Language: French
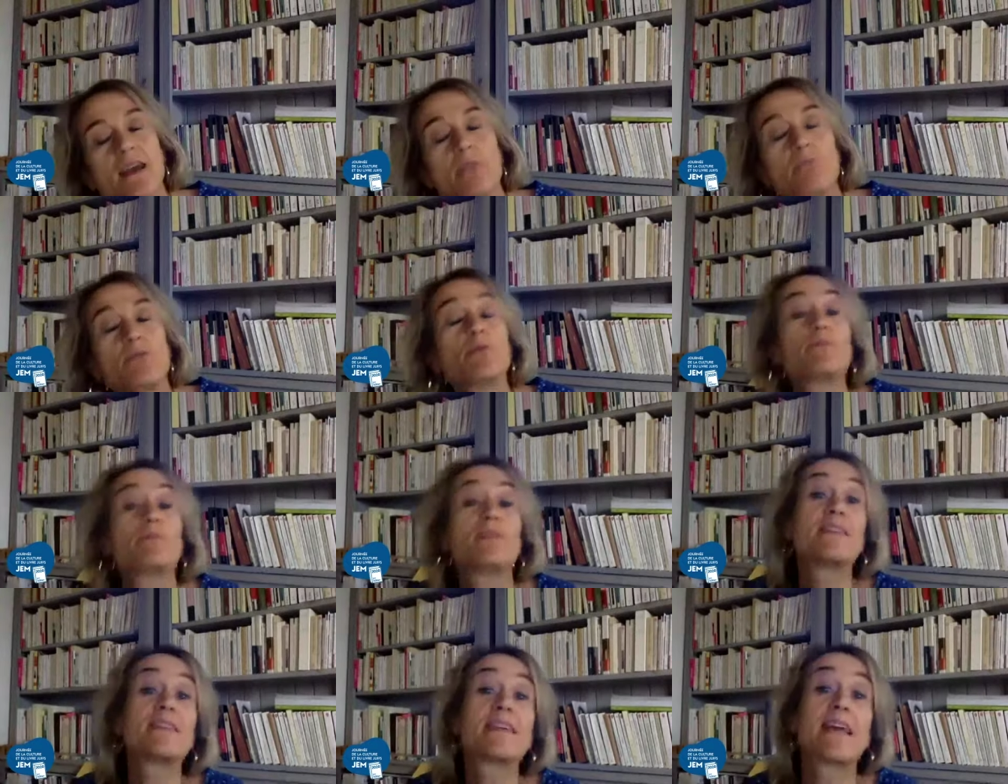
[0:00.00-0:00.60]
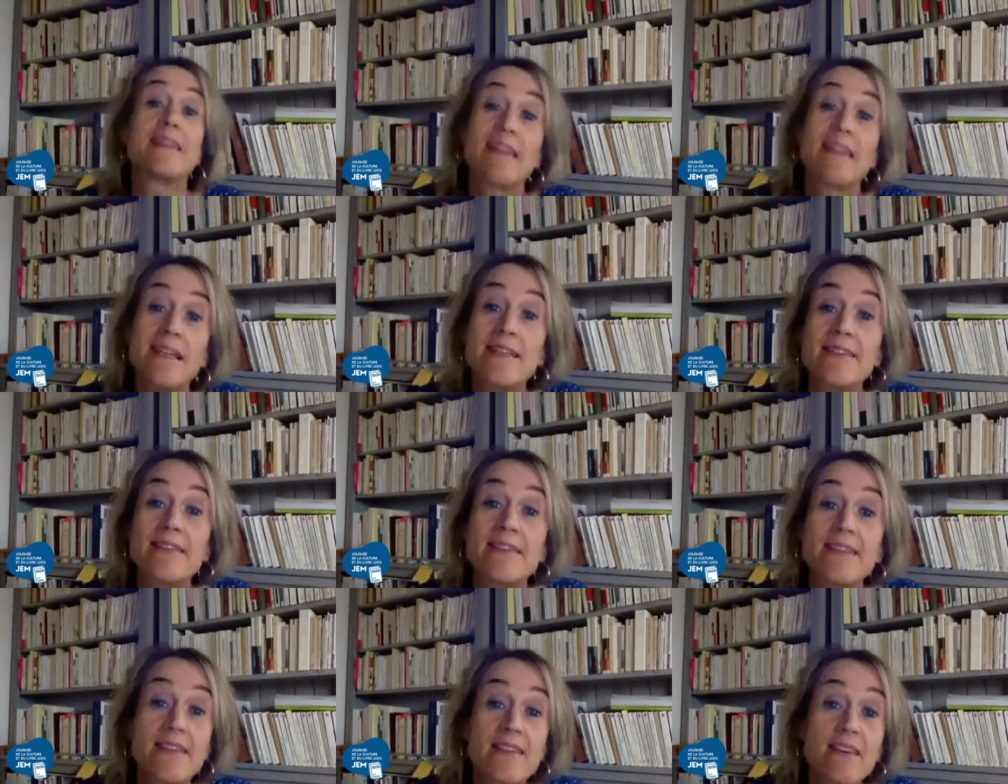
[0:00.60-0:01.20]
un peu
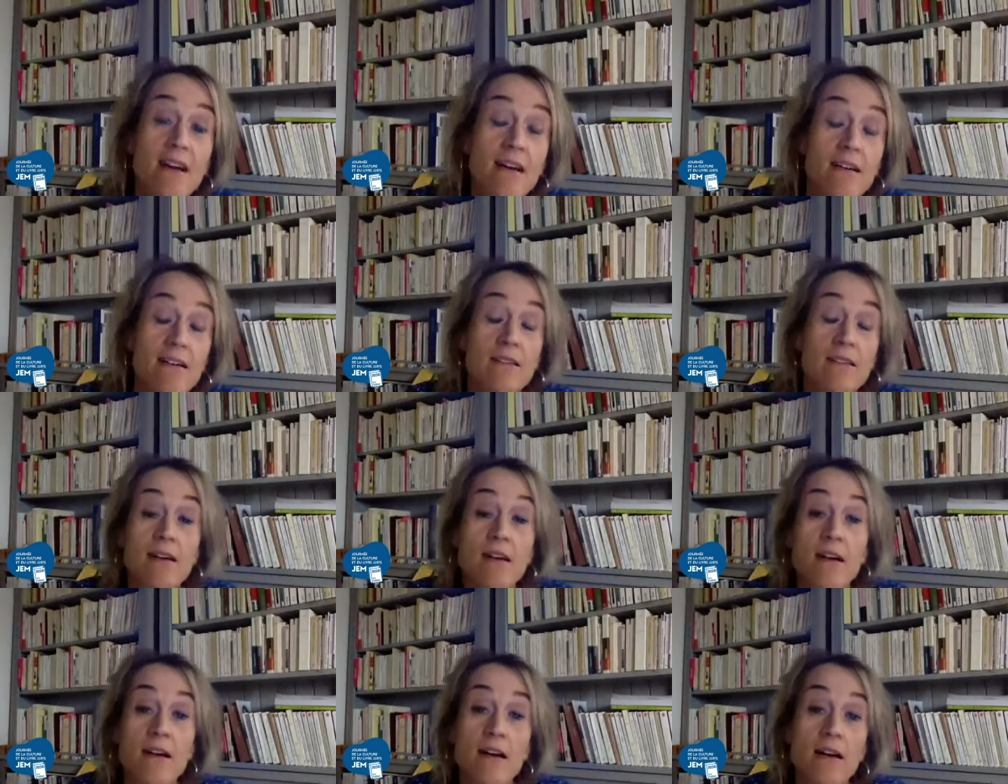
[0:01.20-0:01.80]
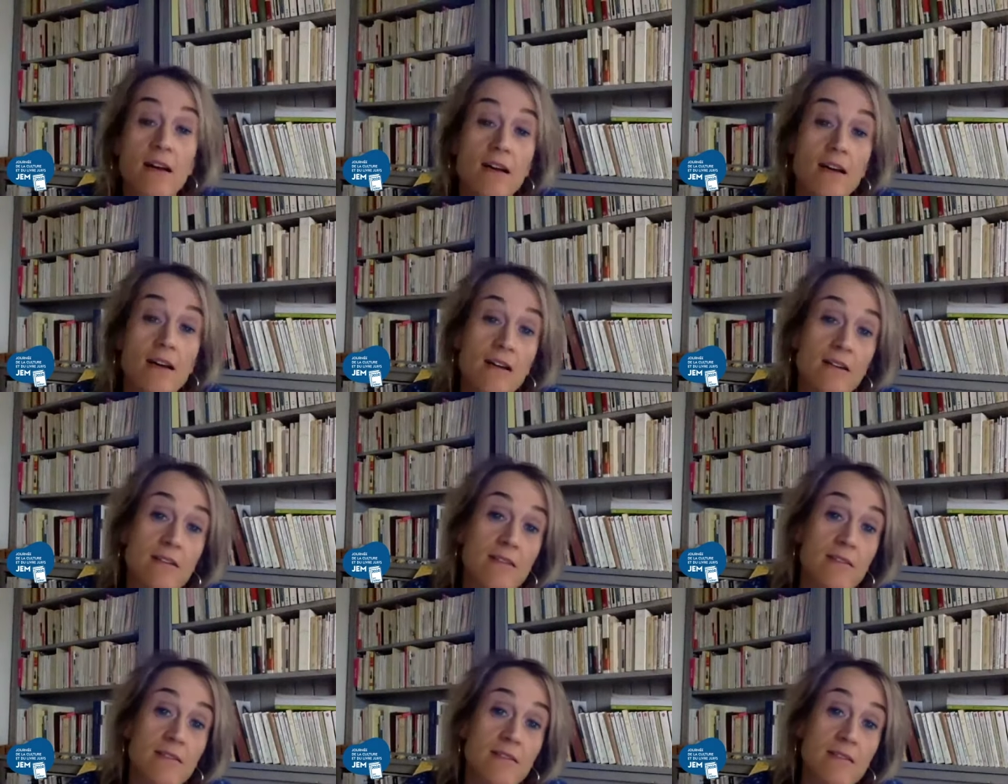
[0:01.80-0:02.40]
psychanalytique
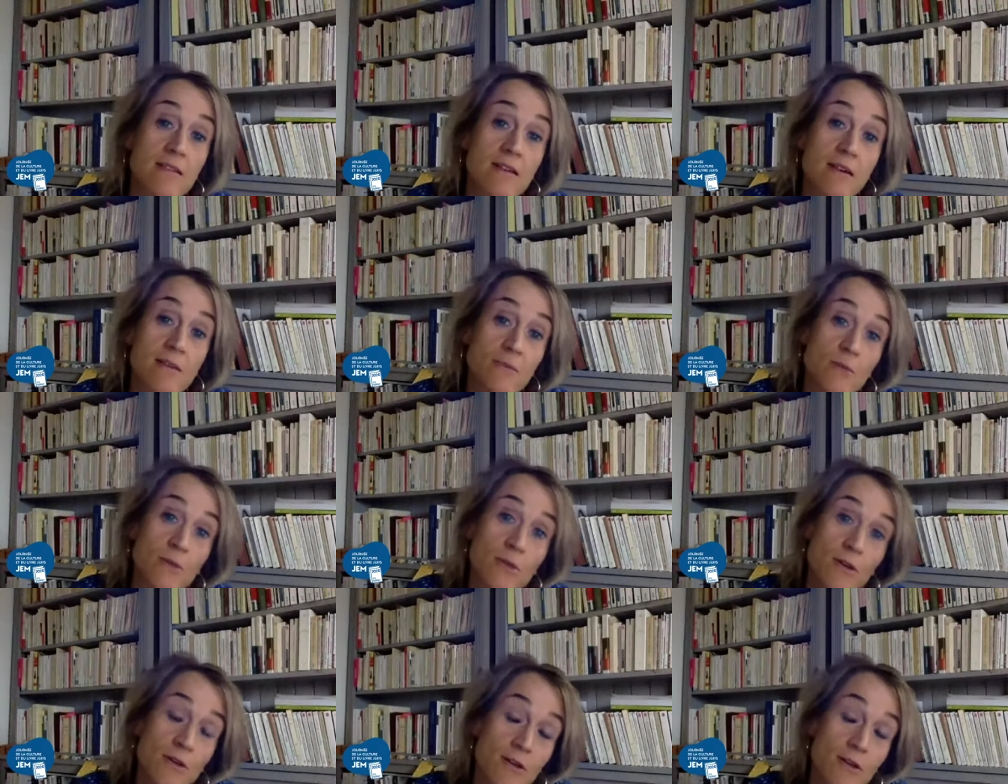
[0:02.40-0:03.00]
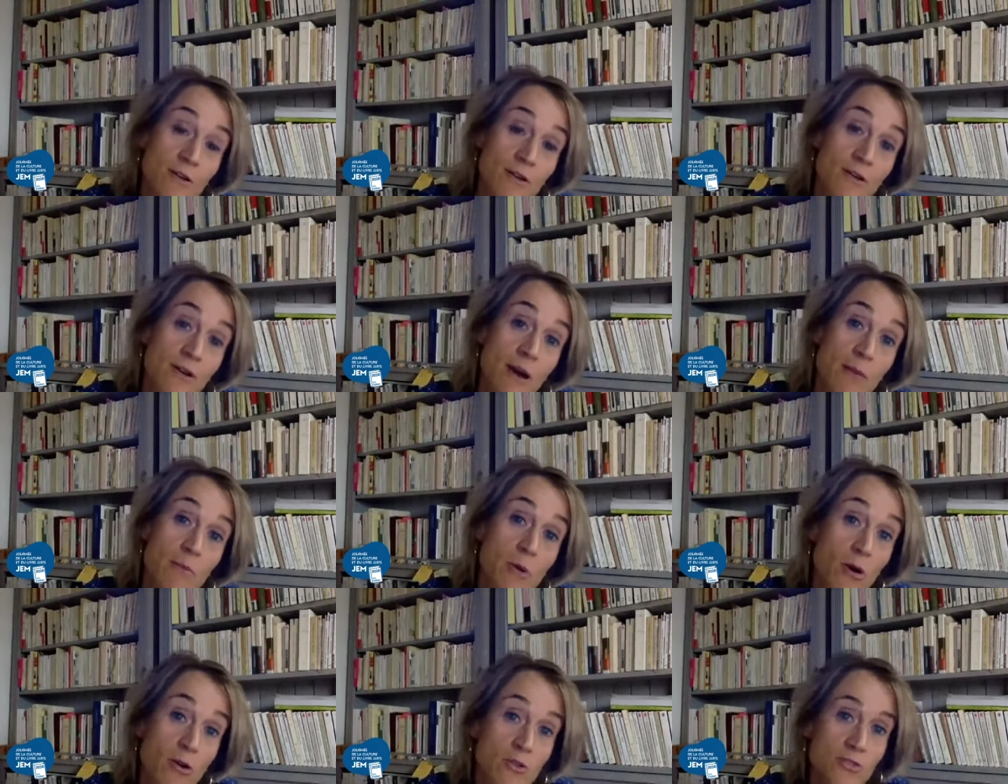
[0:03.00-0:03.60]
euh, comme euh,
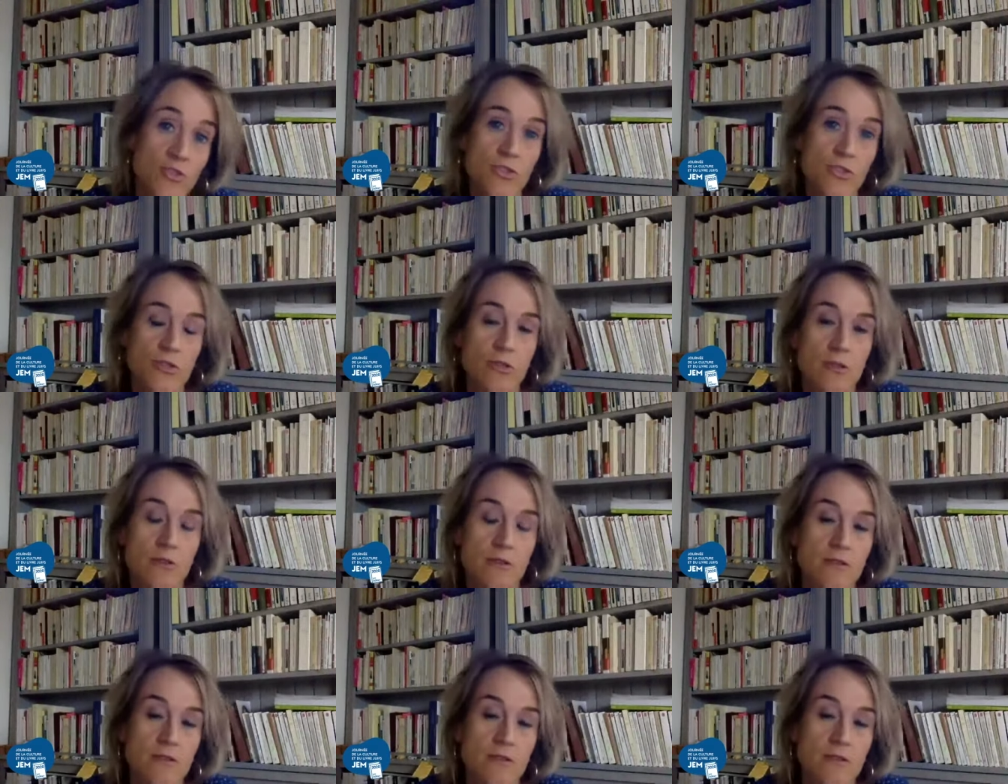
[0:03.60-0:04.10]
approche.